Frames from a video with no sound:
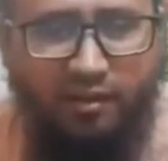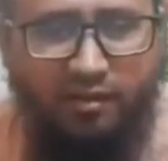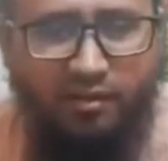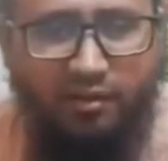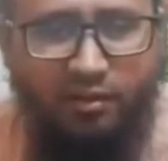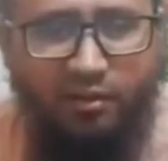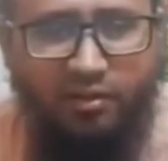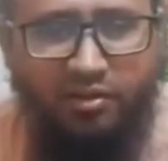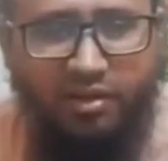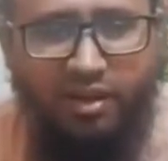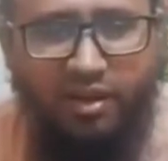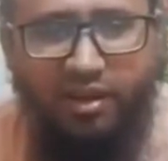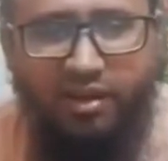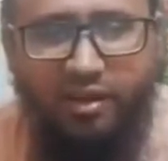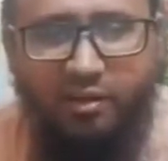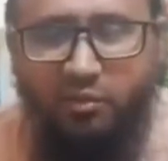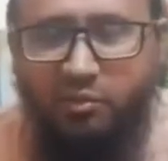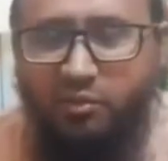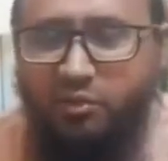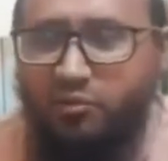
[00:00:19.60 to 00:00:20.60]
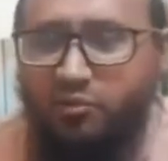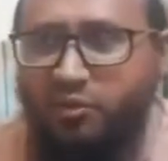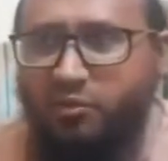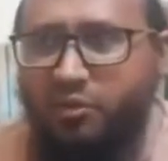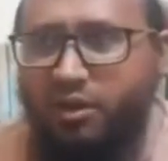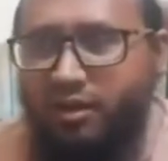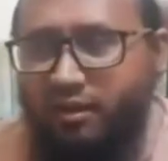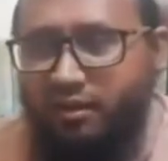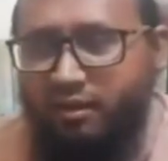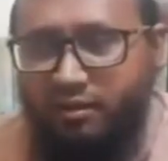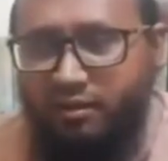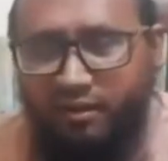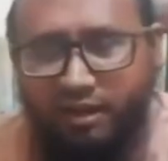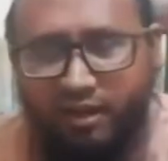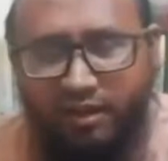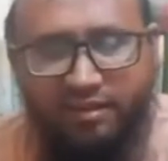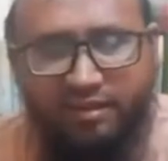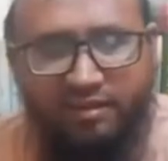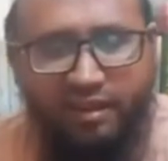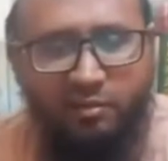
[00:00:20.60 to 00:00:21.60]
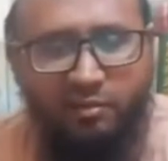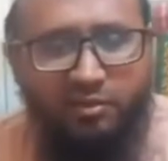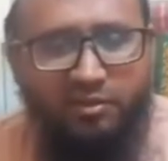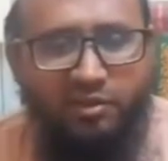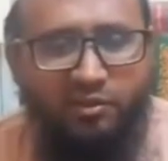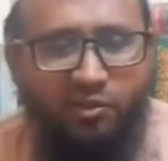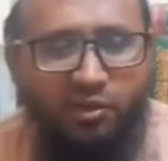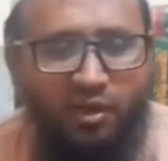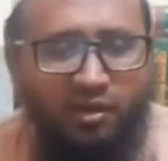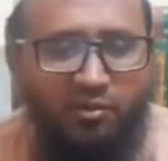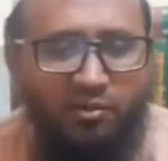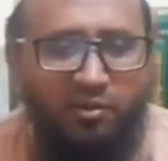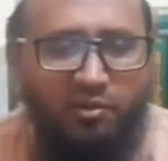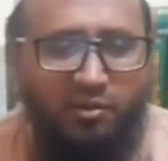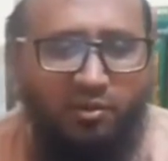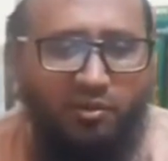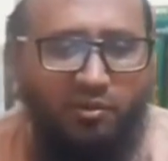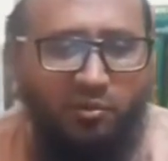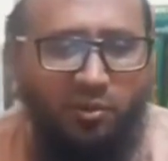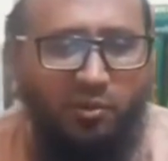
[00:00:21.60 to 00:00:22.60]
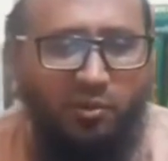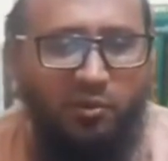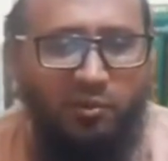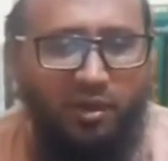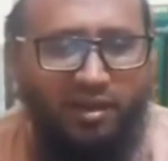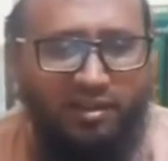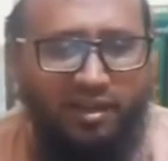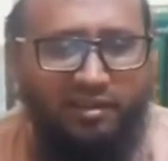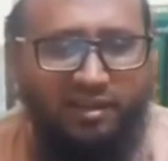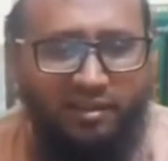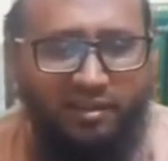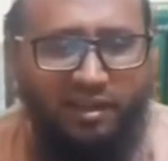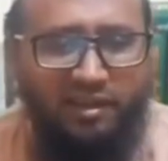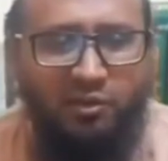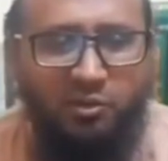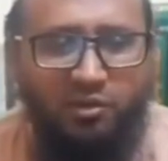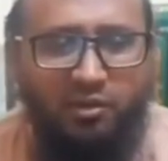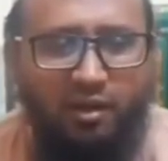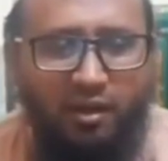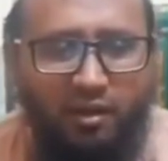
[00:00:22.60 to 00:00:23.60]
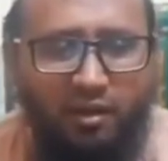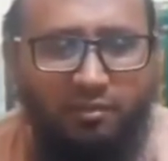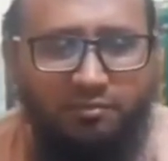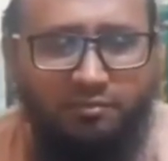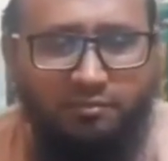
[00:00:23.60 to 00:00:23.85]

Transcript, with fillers: তো সেখানে বিভিন্ন সময় এসি সার্ভিসিং করার জন্য বিভিন্ন বাসায় যাতায়াত করতে হয়